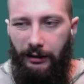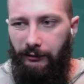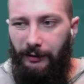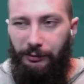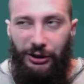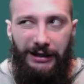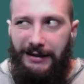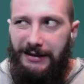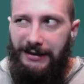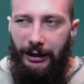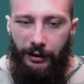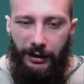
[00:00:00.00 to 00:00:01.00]
Вообще, я не
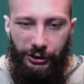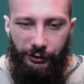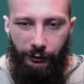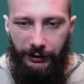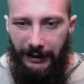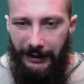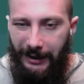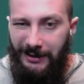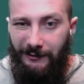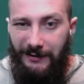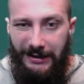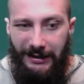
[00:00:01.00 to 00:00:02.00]
знаю, как живет
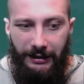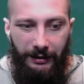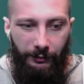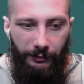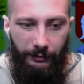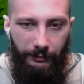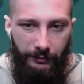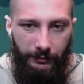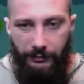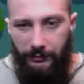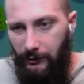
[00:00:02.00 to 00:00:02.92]
Альянс в целом.